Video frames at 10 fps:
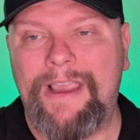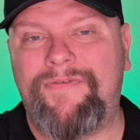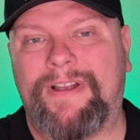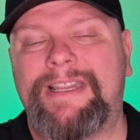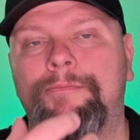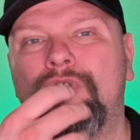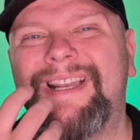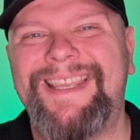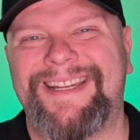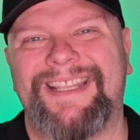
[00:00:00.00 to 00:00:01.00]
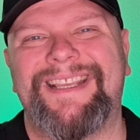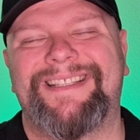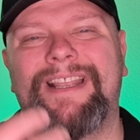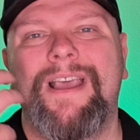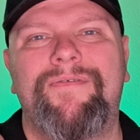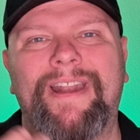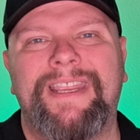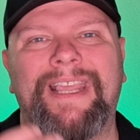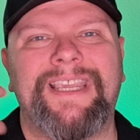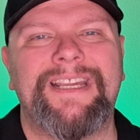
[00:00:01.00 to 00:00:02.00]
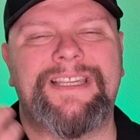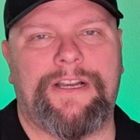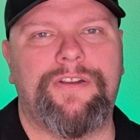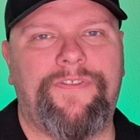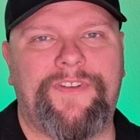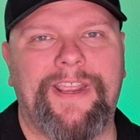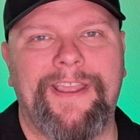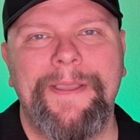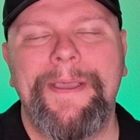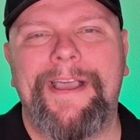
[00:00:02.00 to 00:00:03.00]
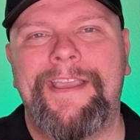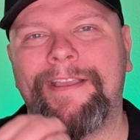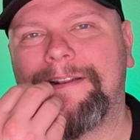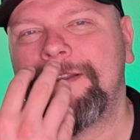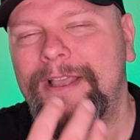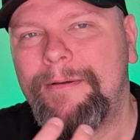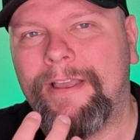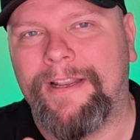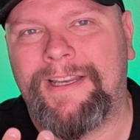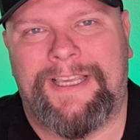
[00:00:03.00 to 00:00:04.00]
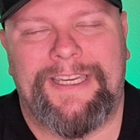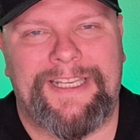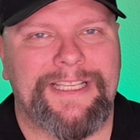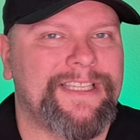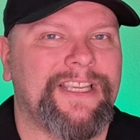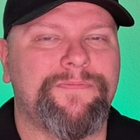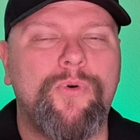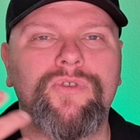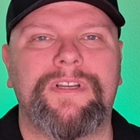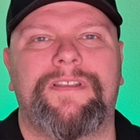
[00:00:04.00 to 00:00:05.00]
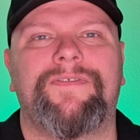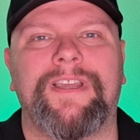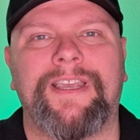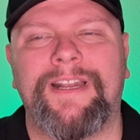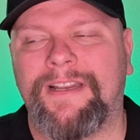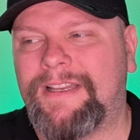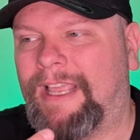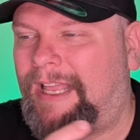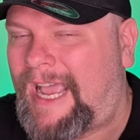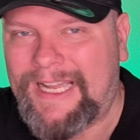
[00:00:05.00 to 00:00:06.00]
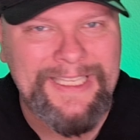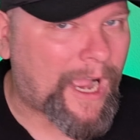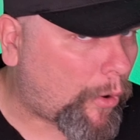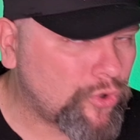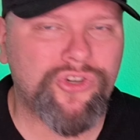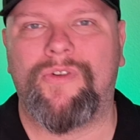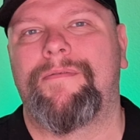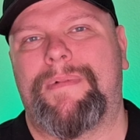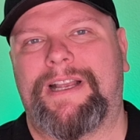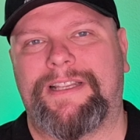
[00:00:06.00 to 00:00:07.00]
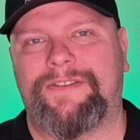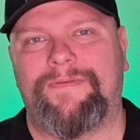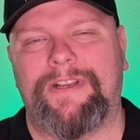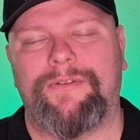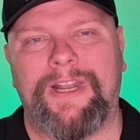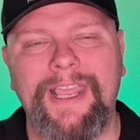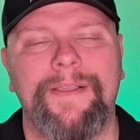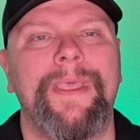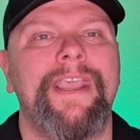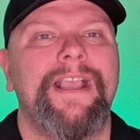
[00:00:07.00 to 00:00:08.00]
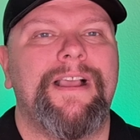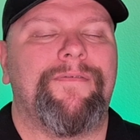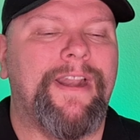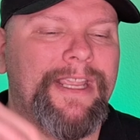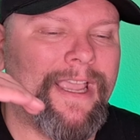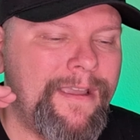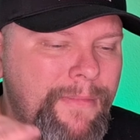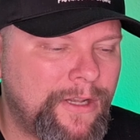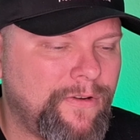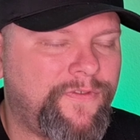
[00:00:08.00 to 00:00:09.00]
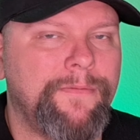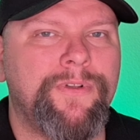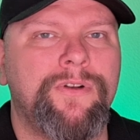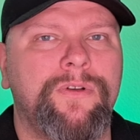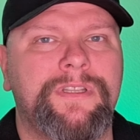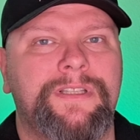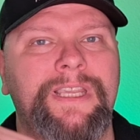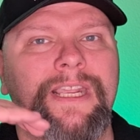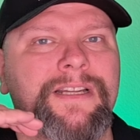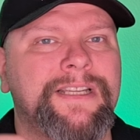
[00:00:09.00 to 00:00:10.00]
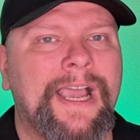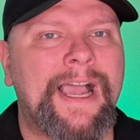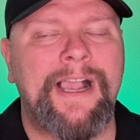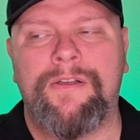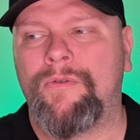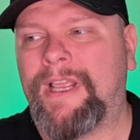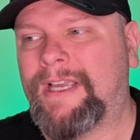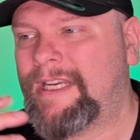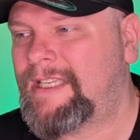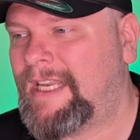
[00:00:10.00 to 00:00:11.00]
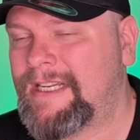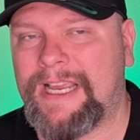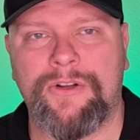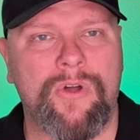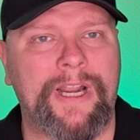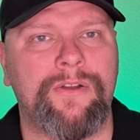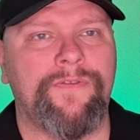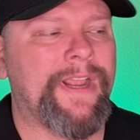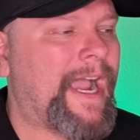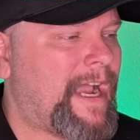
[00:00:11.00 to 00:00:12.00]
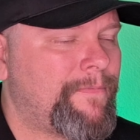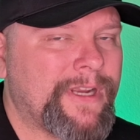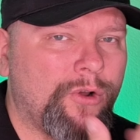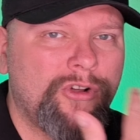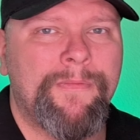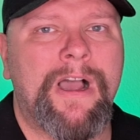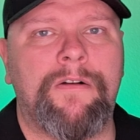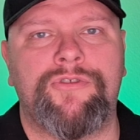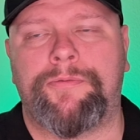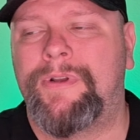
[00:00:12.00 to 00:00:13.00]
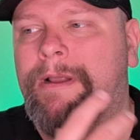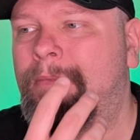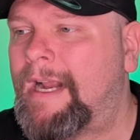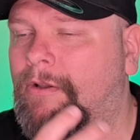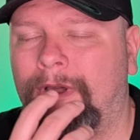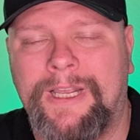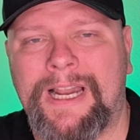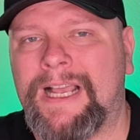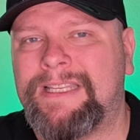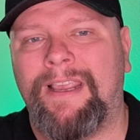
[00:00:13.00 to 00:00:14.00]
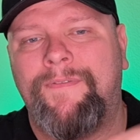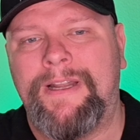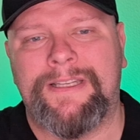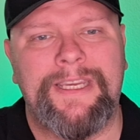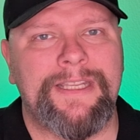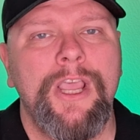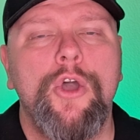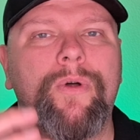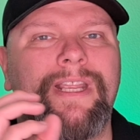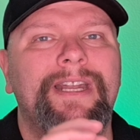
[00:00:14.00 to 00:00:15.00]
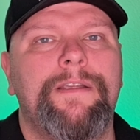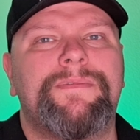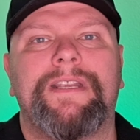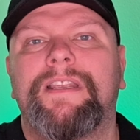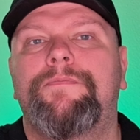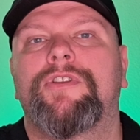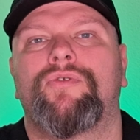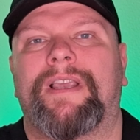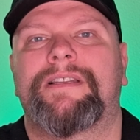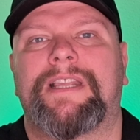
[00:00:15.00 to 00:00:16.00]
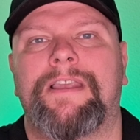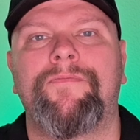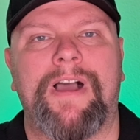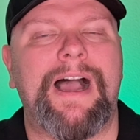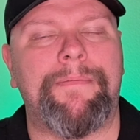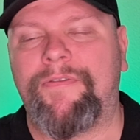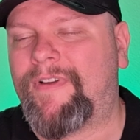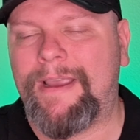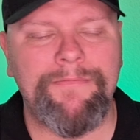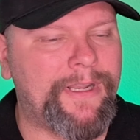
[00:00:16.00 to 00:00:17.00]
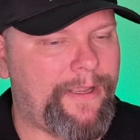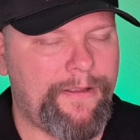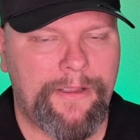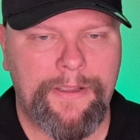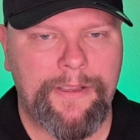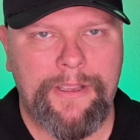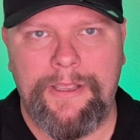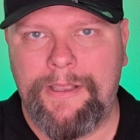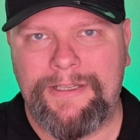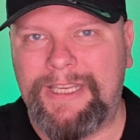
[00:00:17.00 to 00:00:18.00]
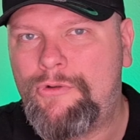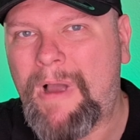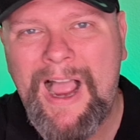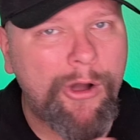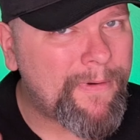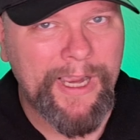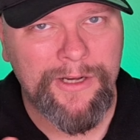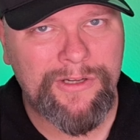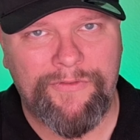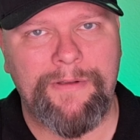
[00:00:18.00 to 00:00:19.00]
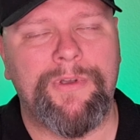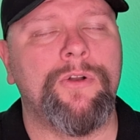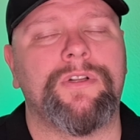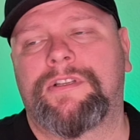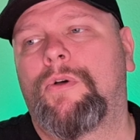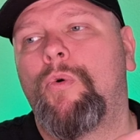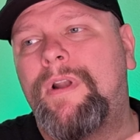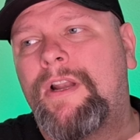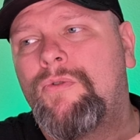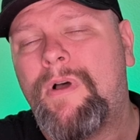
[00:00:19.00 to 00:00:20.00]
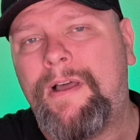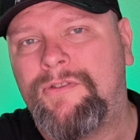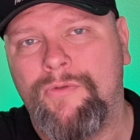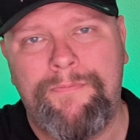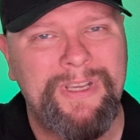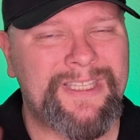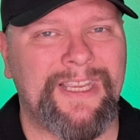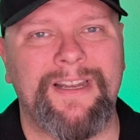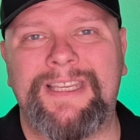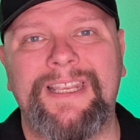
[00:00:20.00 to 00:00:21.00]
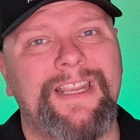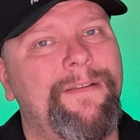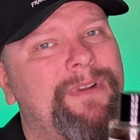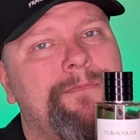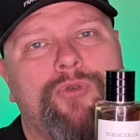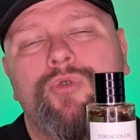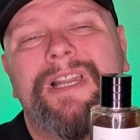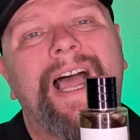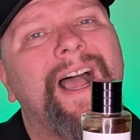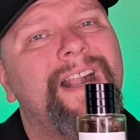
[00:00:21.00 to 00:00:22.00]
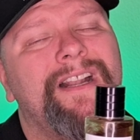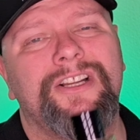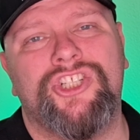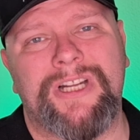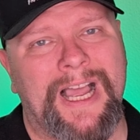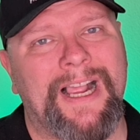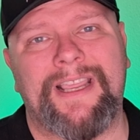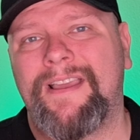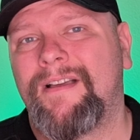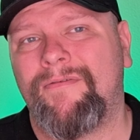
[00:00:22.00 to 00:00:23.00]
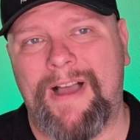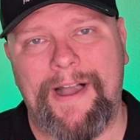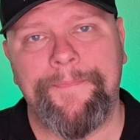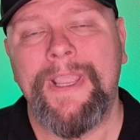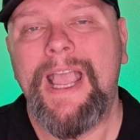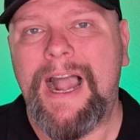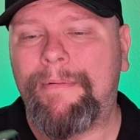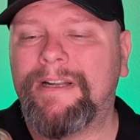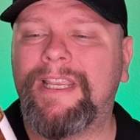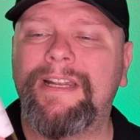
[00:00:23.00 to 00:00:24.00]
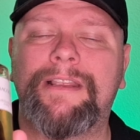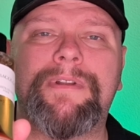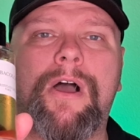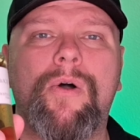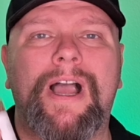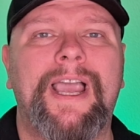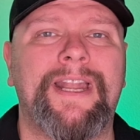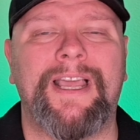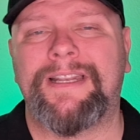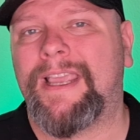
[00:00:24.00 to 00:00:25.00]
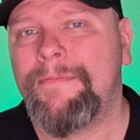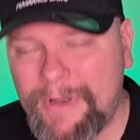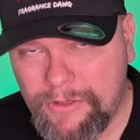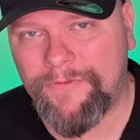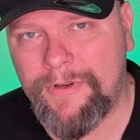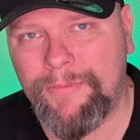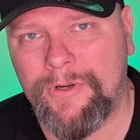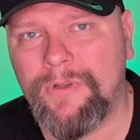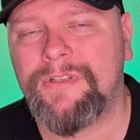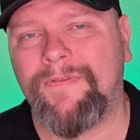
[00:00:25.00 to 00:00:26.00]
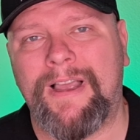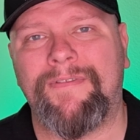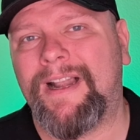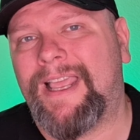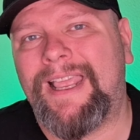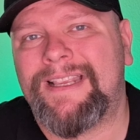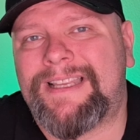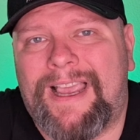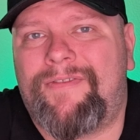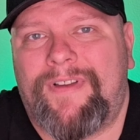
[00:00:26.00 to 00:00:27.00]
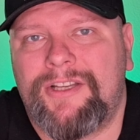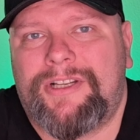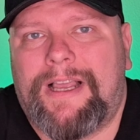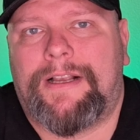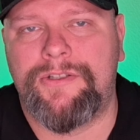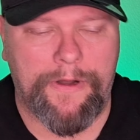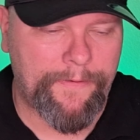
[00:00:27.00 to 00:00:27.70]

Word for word: einfach demoliert ist, wenn ihr jeden Tag Düfte äh, äh, riecht. Das ist jetzt positiv geredet hatte ich auch schon gemacht, das Video. Ne? Wenn ihr immer Düfte benutzt, jeden Tag oder riecht jeden Tag noch an Düfte, abends auch nochmal aufsprühen, dann macht eure Nase irgendwann dicht und ihr nehmt sie nicht mehr so extrem wahr. Aber Fremde, die überhaupt keine Düfte benutzen oder nur so ein bisschen, die nehmen den brutal stark wahr. Aber den nimmt auch einer, der immer Düfte benutzt war, weil er ist einfach stark.